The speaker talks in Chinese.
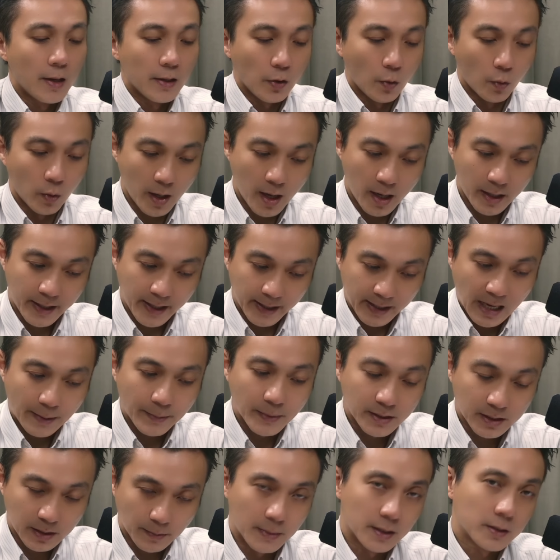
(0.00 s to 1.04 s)
我要给他
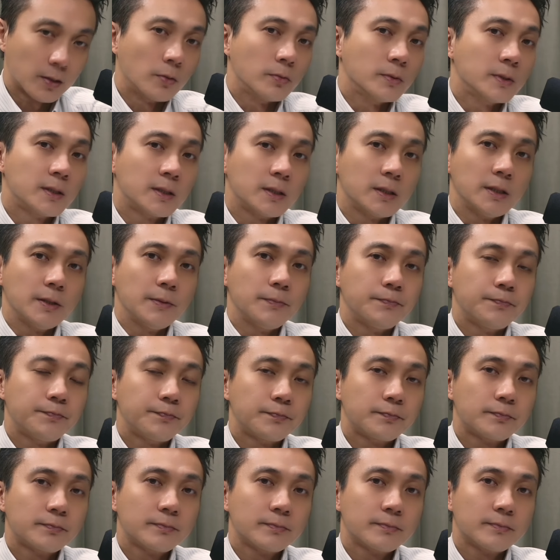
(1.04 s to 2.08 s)
们什么东西？
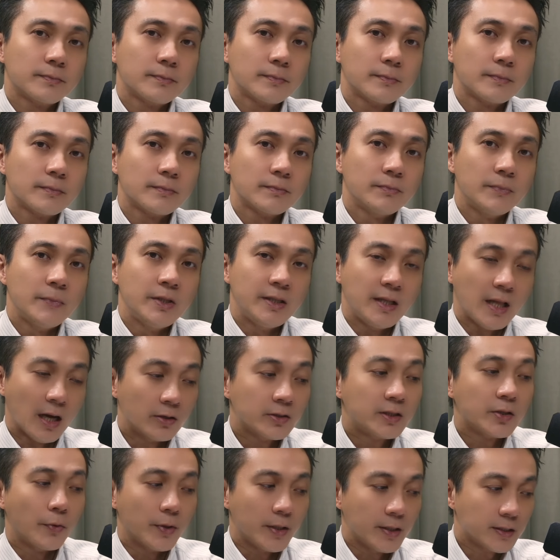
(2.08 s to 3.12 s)
你了
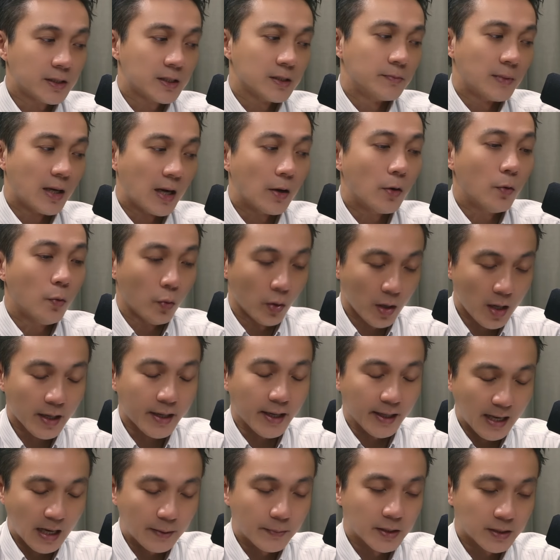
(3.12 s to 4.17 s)
解我意思吗？我要
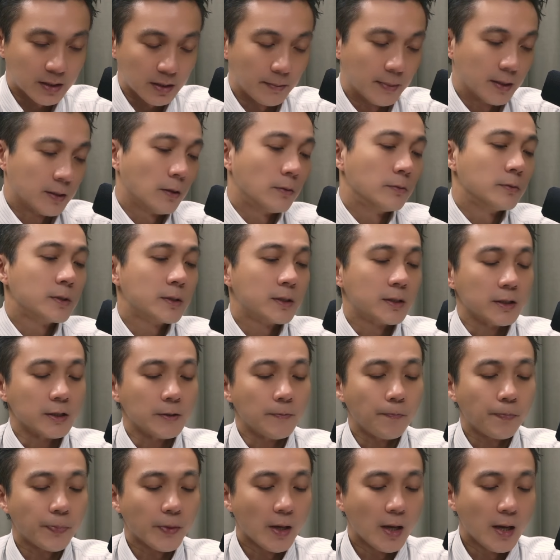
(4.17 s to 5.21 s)
给他们什么东西？
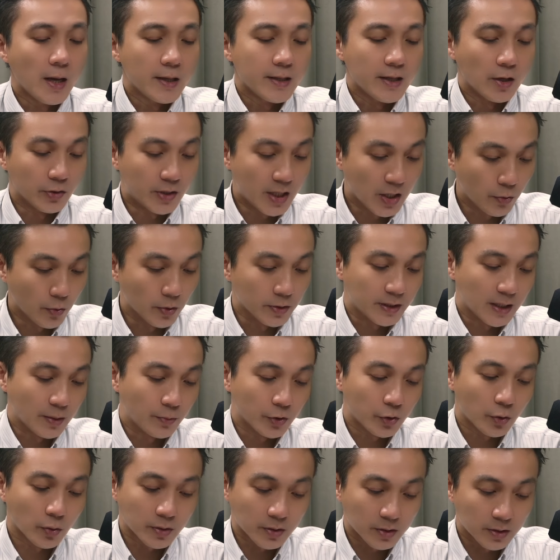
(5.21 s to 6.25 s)
有听我节
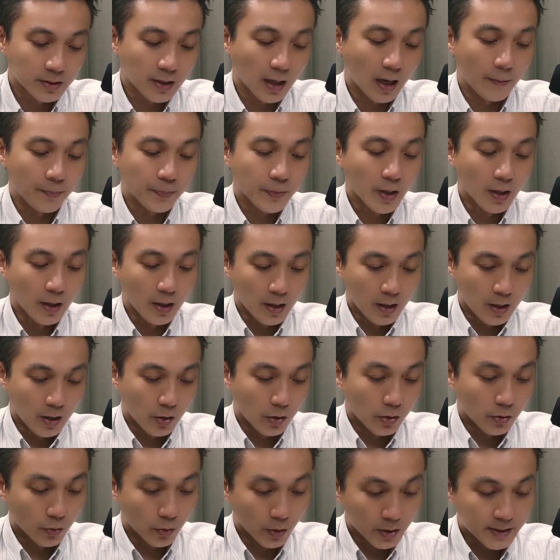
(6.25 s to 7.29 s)
目都知道，
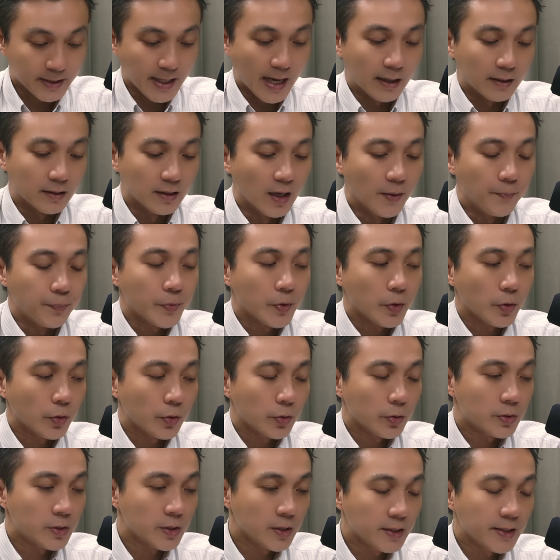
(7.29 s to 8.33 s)
我讲了，
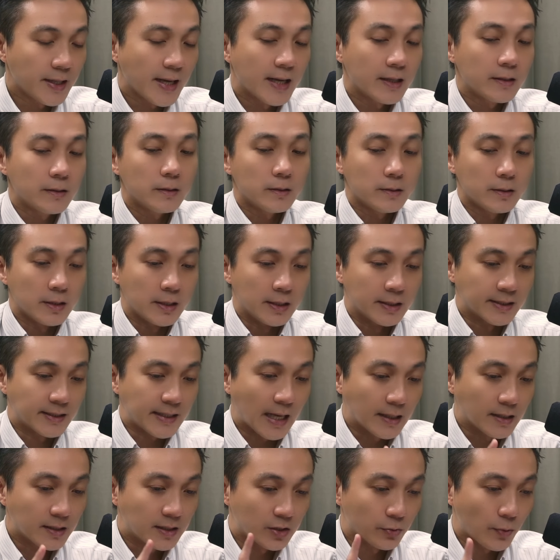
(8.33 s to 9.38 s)
今天你
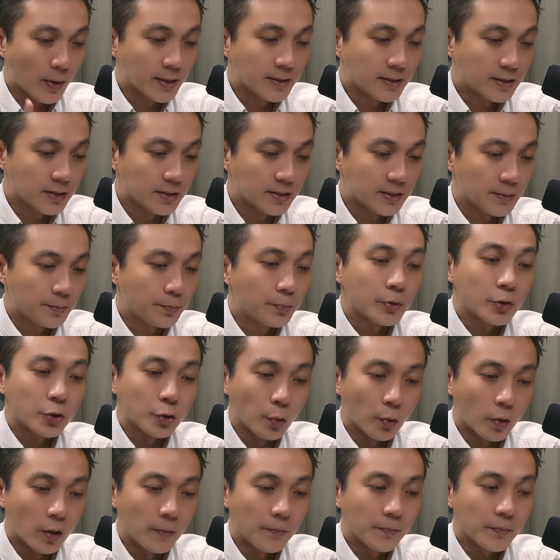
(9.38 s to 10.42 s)
三十万资金不
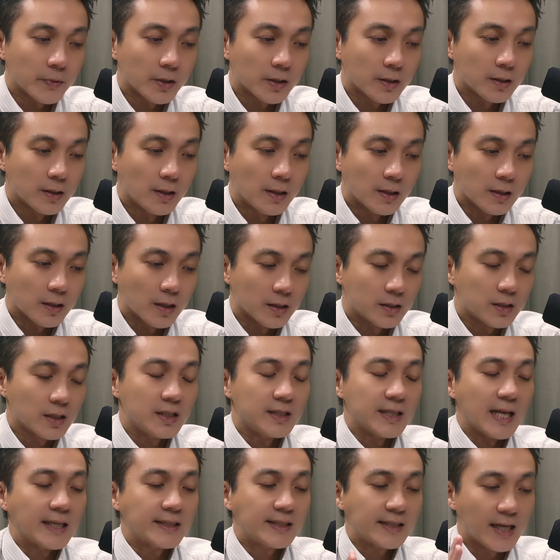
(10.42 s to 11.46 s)
多，可是
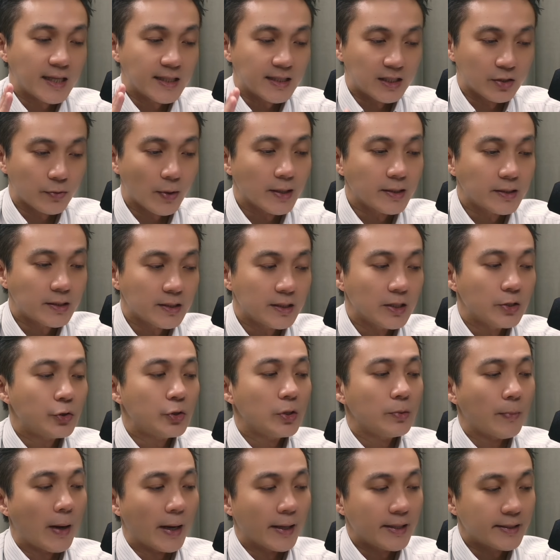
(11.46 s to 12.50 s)
你拿三十万资金
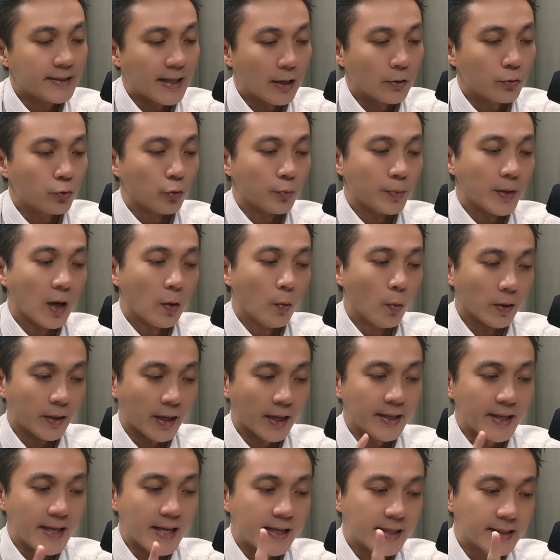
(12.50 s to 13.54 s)
去买了一档股票，我
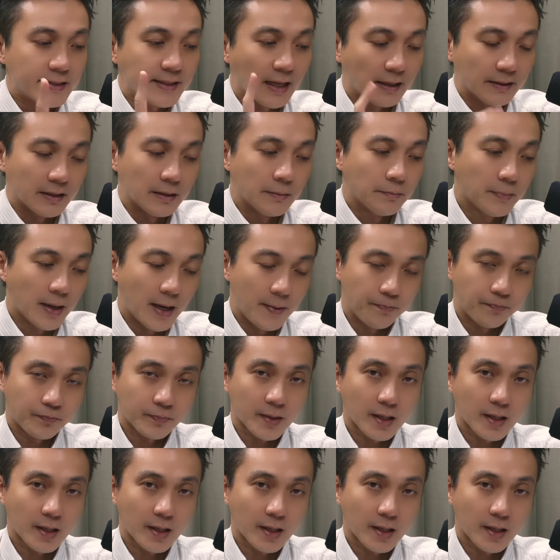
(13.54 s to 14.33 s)
给你一根涨停板，